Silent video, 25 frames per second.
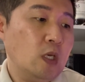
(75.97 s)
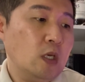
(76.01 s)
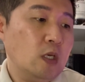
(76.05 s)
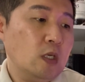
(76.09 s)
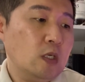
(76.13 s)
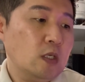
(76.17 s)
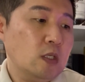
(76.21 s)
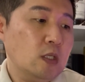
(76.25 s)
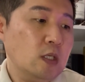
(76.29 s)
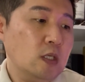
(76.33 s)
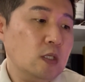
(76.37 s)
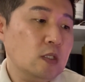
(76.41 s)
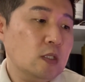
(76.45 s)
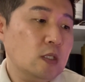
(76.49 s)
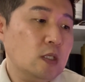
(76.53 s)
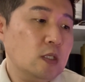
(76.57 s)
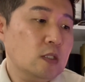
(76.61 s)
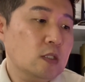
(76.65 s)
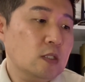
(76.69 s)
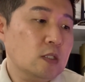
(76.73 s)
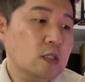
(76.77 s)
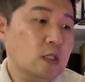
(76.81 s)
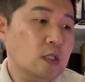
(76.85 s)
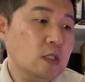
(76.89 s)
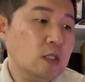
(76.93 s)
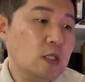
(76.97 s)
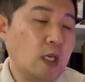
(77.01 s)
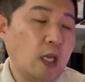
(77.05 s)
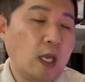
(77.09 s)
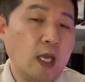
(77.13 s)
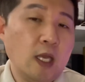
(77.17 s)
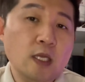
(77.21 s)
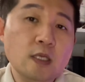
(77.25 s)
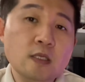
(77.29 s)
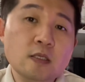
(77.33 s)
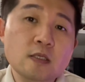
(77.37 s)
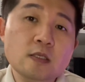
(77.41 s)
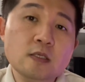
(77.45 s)
그랜 그란츠는
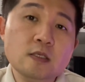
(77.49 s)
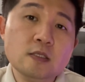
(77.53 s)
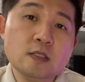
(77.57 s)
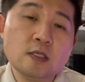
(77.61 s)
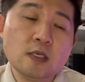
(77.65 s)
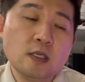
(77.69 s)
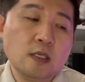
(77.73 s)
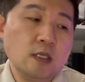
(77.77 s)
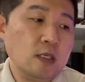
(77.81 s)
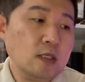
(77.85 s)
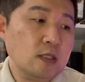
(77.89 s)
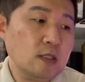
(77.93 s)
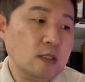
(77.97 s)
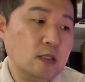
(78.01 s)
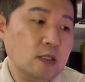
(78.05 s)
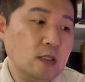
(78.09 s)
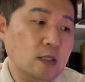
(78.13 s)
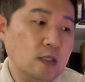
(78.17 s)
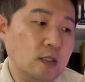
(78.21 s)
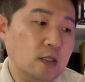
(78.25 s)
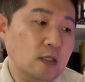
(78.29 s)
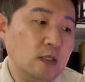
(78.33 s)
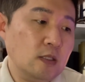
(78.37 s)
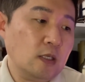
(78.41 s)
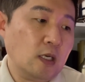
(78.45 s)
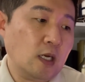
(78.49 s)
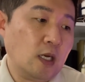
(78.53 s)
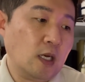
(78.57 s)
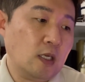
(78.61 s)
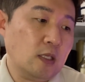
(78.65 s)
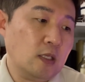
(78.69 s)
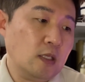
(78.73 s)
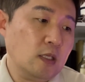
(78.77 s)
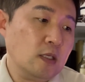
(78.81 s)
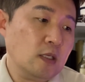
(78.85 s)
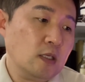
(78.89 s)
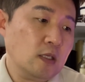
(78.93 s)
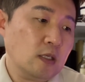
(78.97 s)
핸드
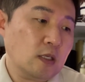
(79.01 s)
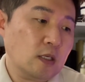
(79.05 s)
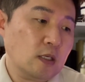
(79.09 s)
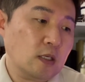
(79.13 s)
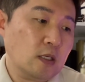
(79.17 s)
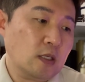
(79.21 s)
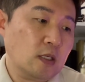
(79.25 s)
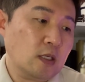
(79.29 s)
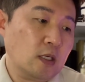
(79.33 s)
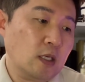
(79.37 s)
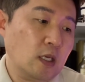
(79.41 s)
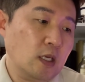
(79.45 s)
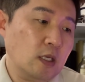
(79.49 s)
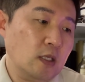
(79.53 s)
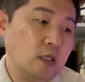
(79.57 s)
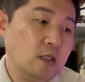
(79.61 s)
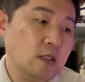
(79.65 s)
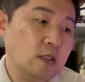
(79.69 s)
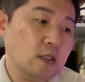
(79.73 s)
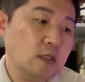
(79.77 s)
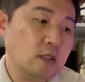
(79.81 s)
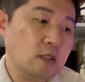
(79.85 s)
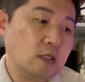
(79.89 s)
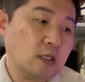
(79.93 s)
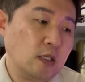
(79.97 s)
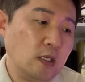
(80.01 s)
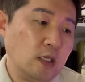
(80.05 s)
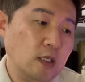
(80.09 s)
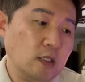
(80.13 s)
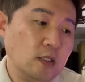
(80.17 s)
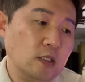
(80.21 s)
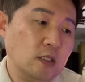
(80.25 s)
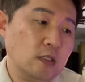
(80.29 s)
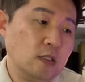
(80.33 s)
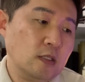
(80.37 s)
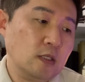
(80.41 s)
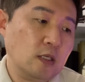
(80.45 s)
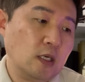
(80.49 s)
셀렉트한 그러니까 핸드
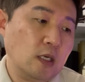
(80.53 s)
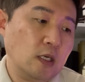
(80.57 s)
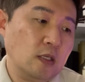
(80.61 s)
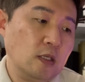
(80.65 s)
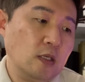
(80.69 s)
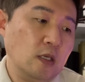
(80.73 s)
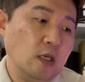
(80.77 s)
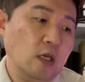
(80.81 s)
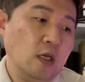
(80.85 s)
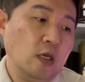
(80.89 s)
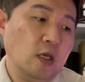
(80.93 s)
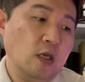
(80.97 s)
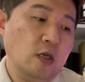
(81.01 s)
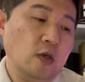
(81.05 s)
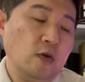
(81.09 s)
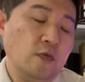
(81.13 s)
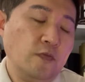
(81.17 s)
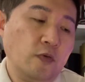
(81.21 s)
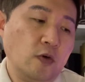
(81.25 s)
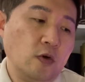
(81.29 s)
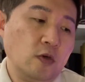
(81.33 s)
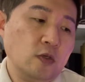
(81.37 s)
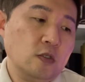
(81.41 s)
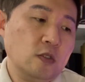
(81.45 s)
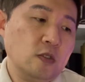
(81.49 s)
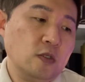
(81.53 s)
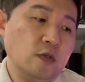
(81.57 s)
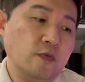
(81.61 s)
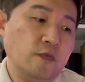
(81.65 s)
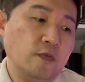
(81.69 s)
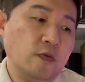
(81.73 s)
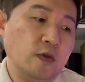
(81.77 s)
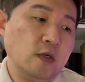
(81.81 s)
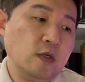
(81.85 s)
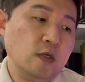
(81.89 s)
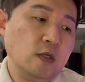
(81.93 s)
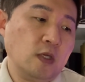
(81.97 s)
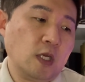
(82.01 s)
셀렉티드한 퍼스트
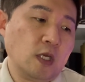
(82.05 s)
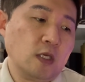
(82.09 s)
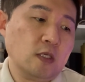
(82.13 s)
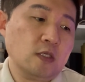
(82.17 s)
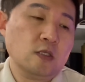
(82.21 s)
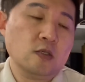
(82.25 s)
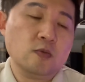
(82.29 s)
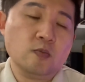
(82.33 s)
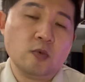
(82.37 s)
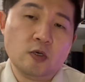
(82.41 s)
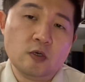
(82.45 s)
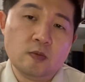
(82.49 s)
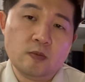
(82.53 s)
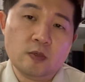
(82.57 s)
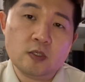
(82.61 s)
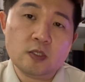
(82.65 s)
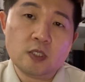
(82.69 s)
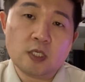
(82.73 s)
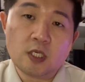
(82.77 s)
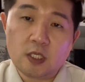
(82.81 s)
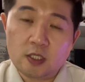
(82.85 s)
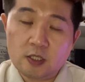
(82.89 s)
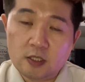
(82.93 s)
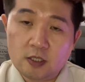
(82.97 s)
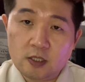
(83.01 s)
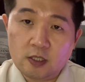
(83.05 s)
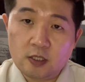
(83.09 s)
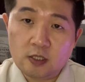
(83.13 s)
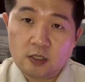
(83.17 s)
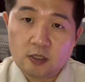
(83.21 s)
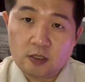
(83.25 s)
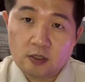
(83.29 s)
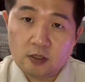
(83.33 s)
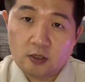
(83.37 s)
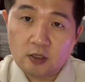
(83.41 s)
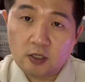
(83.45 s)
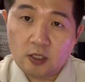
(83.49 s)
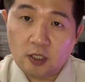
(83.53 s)
필엑스볼번 캐스크를
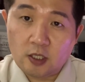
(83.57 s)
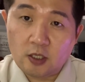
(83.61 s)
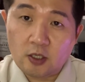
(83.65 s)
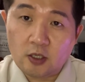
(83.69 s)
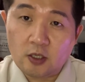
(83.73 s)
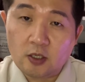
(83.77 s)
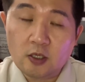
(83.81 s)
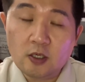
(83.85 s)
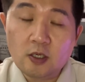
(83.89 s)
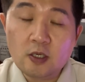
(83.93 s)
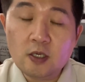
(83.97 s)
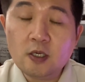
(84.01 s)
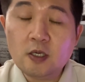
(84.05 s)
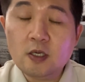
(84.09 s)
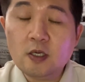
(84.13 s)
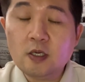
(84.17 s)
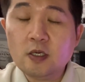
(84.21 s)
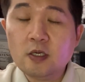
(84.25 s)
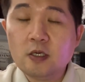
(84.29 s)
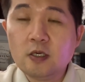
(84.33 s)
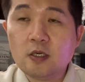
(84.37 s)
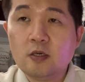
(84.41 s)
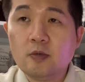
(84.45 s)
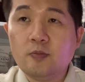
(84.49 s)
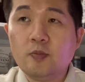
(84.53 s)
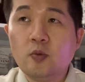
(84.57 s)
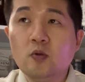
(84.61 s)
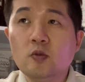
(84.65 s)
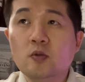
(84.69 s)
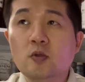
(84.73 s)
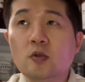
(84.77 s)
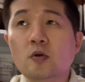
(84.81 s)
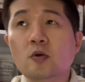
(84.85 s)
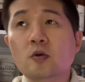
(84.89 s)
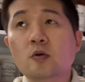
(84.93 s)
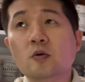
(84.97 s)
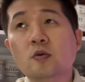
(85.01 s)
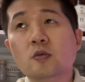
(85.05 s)
썼대요. 어,
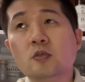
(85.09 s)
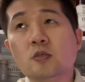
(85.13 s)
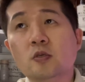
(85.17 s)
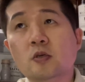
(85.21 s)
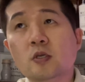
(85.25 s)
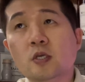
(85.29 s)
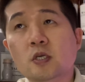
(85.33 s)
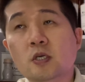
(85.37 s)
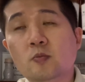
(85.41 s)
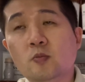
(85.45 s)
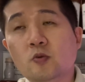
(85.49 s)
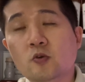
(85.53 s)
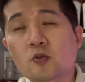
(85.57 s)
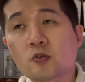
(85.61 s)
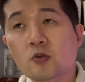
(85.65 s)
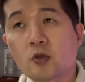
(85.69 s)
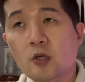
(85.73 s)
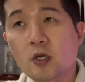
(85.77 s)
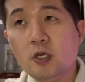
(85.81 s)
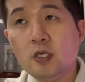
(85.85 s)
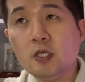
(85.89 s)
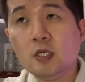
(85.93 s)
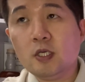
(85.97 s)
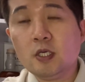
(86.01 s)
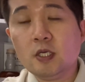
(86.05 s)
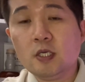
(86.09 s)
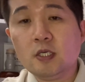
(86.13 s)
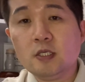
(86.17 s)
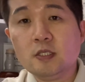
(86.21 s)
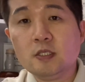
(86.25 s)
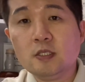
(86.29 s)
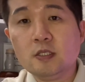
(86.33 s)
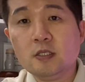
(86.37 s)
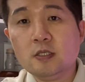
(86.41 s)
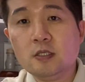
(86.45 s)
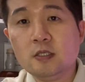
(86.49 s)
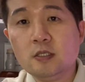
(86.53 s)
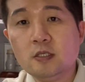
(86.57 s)
보통 저희가 뭐 쉐리
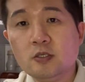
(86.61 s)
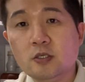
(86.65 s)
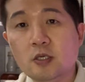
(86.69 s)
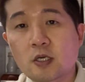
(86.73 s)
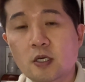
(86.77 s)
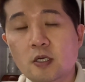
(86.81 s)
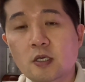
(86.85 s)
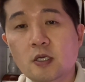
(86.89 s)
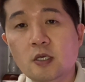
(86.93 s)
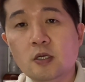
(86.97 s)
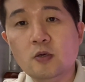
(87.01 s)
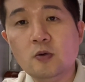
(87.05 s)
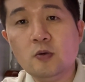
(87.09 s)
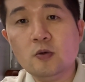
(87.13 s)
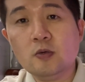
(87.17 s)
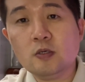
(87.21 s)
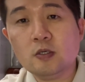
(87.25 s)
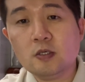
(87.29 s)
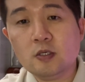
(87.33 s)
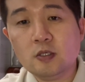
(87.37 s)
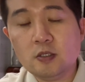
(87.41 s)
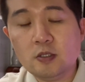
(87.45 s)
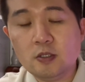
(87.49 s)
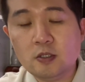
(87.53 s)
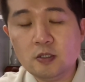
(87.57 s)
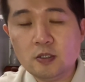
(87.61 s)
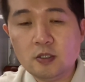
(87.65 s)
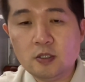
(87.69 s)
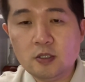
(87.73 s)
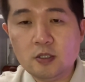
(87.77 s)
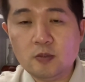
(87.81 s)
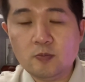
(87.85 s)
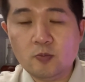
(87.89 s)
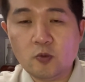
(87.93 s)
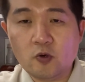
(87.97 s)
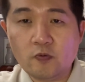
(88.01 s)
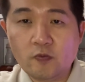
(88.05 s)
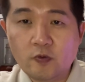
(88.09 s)
캐스크, 쉐리
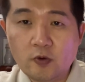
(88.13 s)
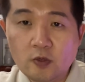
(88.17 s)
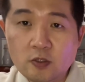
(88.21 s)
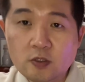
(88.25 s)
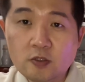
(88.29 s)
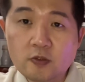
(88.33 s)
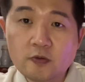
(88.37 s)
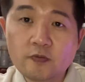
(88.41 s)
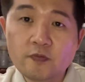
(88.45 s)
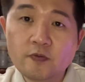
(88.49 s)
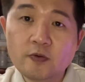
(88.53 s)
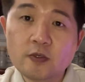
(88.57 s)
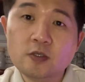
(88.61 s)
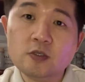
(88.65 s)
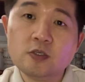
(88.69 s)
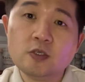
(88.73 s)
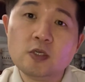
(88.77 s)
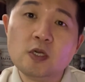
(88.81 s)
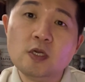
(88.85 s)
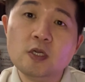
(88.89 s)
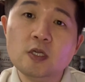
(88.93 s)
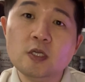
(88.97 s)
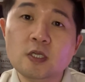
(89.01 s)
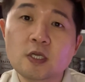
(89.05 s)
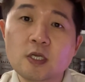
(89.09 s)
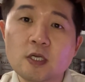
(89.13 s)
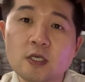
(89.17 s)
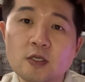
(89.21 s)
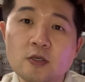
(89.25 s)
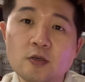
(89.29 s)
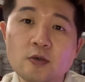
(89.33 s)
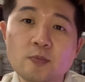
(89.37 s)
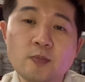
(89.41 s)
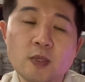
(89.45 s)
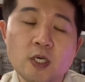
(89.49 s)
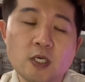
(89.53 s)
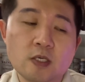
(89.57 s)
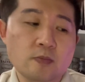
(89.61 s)
오크를 뭐 first f 쉐리나
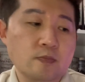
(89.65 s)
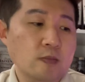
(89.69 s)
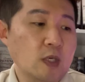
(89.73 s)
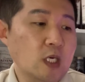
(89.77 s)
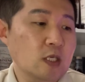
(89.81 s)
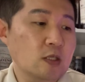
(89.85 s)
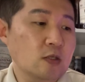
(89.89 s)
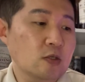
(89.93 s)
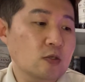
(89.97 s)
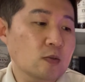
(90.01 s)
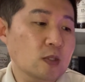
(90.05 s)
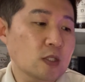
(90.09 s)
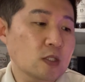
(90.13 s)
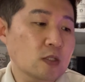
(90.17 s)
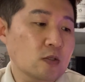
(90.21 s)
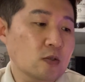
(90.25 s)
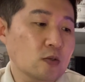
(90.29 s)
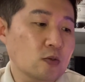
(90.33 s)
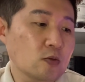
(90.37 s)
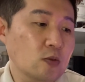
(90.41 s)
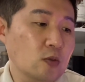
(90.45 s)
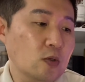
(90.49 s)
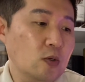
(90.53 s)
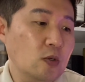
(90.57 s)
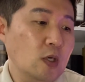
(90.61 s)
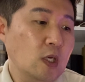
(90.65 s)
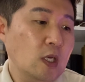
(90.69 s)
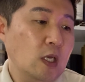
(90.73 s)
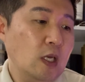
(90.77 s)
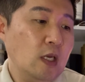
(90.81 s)
이런 말은 많이 들어봤어도